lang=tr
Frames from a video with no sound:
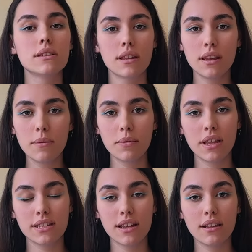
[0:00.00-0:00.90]
Sana
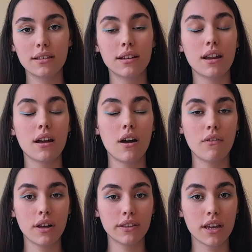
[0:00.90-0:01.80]
yapılan saldırılar
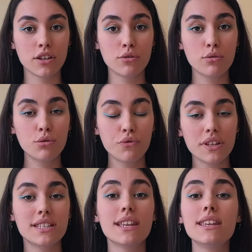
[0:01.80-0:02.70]
avantajlı olur ve
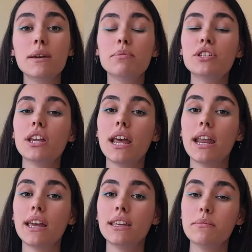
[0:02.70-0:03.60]
senin yapacağın
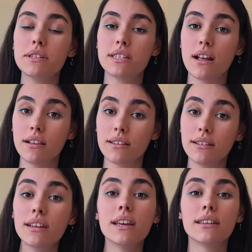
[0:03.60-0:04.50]
herhangi bir
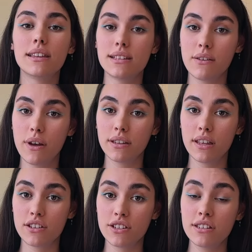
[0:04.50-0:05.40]
saldırı
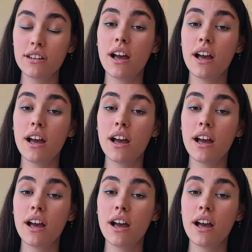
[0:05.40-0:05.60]
dezavantajlıdır.